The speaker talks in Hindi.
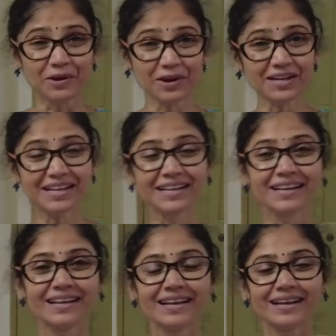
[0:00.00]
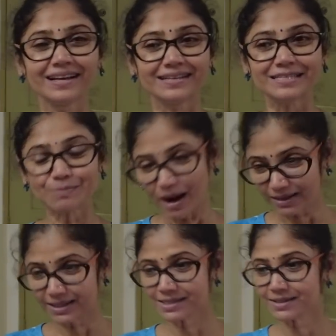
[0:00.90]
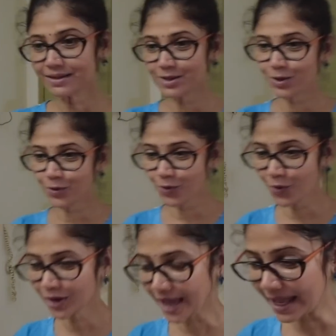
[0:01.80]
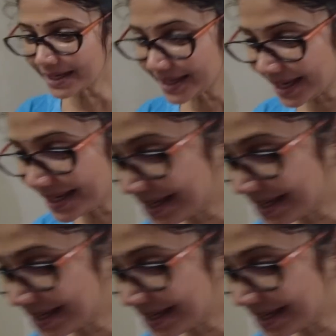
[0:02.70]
और स्मार्टनेस ज़रा देखो कह रही है